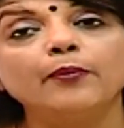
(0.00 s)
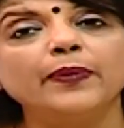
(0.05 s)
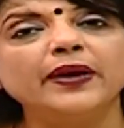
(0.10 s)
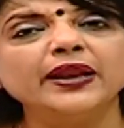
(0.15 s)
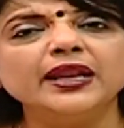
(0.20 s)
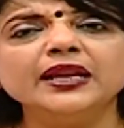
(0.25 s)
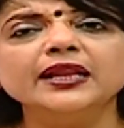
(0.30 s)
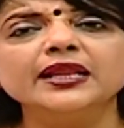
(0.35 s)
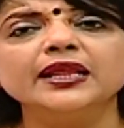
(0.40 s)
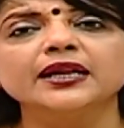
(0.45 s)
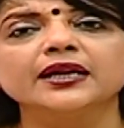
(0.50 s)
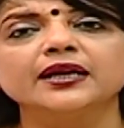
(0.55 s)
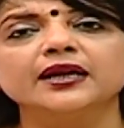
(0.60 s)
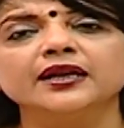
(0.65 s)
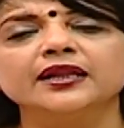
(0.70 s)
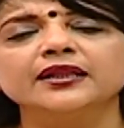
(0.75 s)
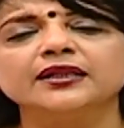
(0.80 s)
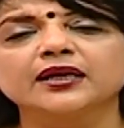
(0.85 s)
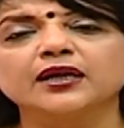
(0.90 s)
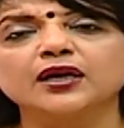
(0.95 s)
பல
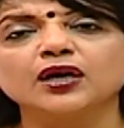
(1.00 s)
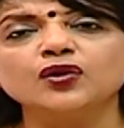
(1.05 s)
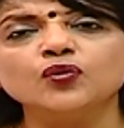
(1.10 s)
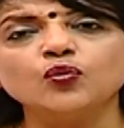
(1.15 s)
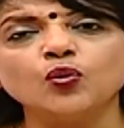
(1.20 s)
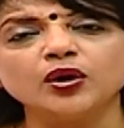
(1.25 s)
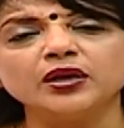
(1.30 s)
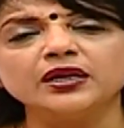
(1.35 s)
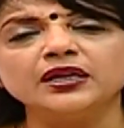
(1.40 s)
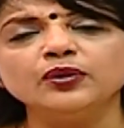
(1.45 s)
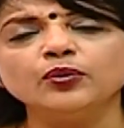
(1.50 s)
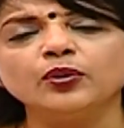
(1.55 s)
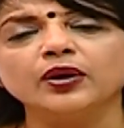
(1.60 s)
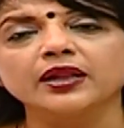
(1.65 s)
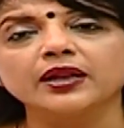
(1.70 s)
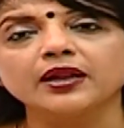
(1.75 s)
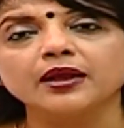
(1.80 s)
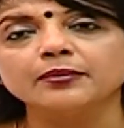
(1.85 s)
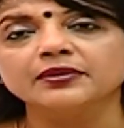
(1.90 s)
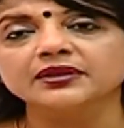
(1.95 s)
நேரங்களில் இந்த கரு ஒட்டி
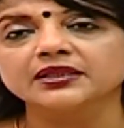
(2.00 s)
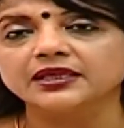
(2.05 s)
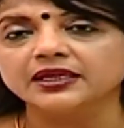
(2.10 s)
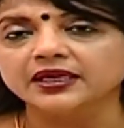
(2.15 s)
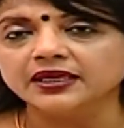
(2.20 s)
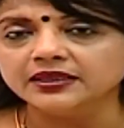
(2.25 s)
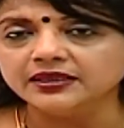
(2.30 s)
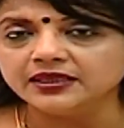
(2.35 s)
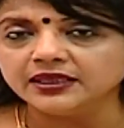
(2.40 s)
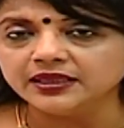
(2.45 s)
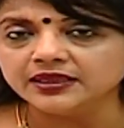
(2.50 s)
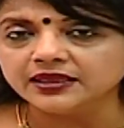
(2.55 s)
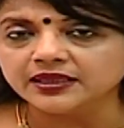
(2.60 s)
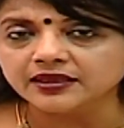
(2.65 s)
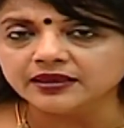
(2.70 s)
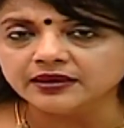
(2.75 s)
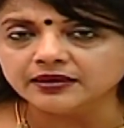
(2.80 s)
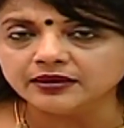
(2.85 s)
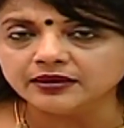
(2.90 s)
வளராமதுக்கே இந்த